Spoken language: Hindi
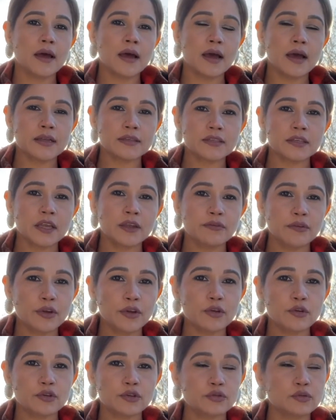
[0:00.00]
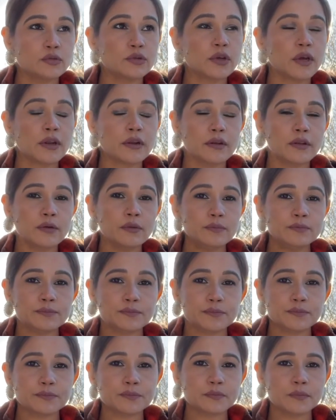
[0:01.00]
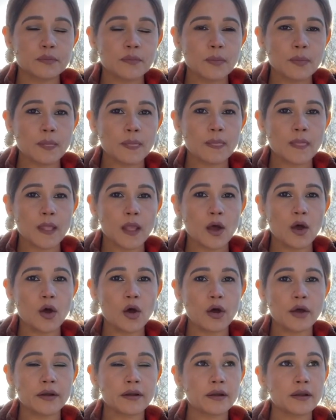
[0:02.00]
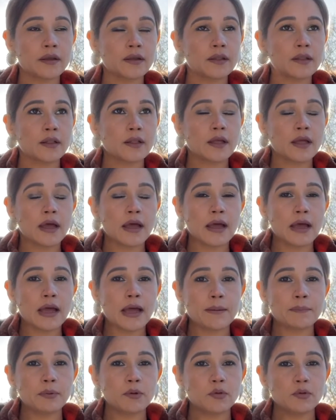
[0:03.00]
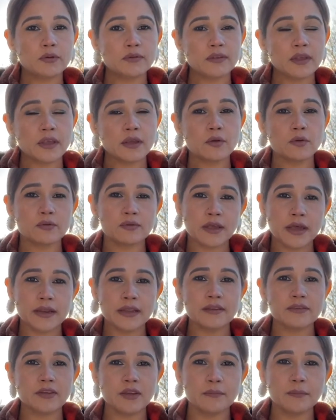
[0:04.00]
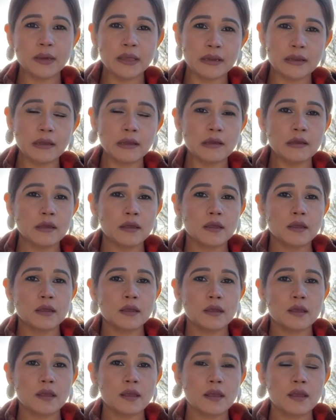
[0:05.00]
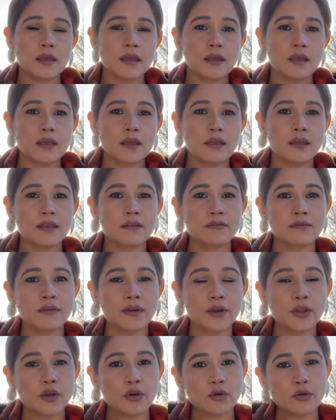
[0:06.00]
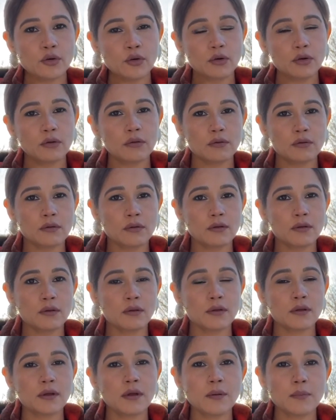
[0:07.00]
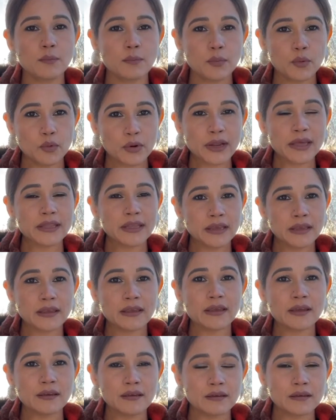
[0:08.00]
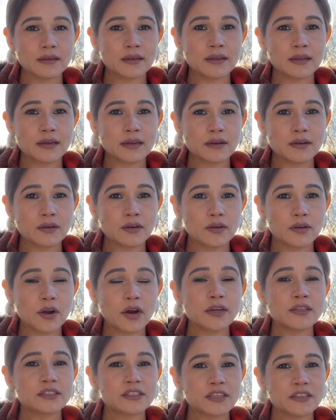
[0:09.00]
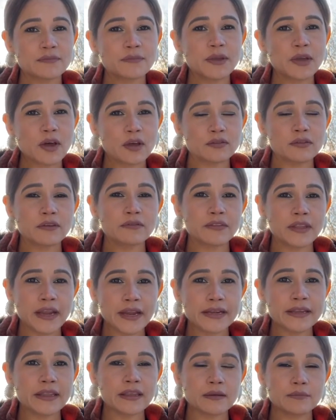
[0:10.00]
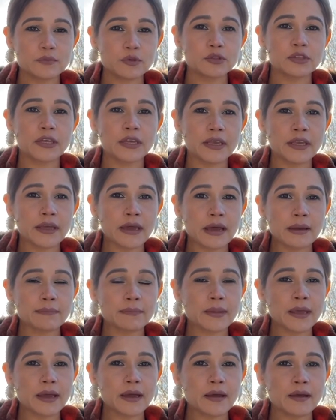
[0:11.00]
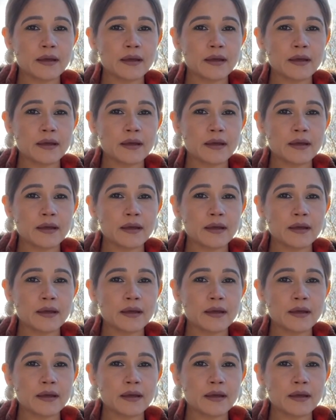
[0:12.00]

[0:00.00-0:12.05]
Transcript: आज का ही वीडियो शूट कर रही हूँ और आप लोगों से एक गुजारिश है मेरी कि इस वीडियो को पूरा देखिए नॉट जस्ट बिकॉज ऑफ दैट कि मुझे अपना